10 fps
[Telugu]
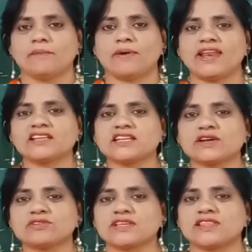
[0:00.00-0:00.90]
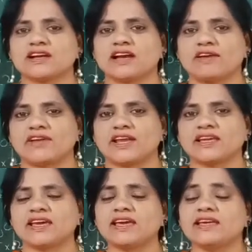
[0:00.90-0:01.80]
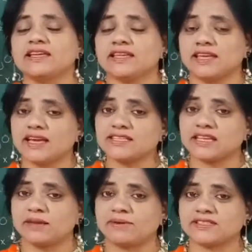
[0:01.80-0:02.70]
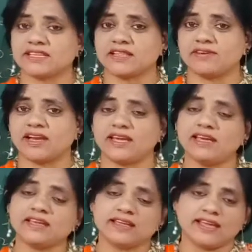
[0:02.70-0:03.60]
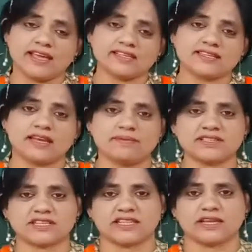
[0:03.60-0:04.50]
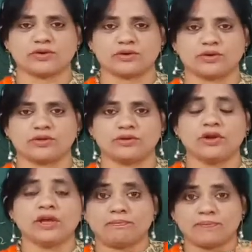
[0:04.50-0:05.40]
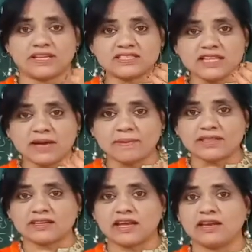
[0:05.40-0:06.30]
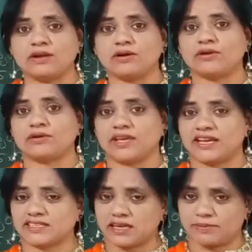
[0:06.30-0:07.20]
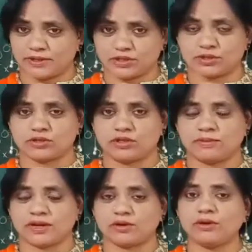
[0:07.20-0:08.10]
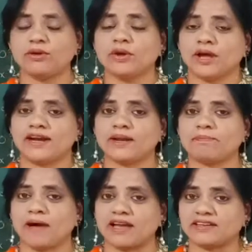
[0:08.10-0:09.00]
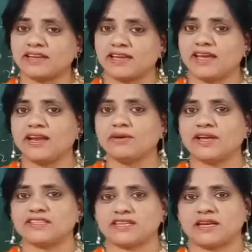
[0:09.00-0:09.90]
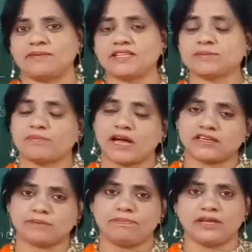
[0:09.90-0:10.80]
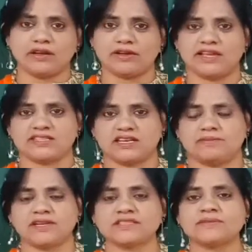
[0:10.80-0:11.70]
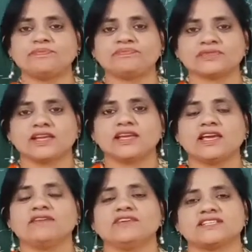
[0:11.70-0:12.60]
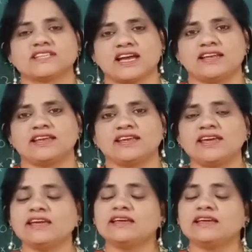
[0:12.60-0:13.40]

పరీక్షకు సిద్ధం కావడానికి ఏ సిలబస్ చదవాలి ఏ సిలబస్ చదవకూడదు ప్రశ్నాపత్రాల్లో ఏ సిలబస్ వస్తుంది మనకు అంటే పార్ట్ ఏలో ఏ సిలబస్ పార్ట్ బిలో ఏ సిలబస్ ఈ విషయాలన్నీ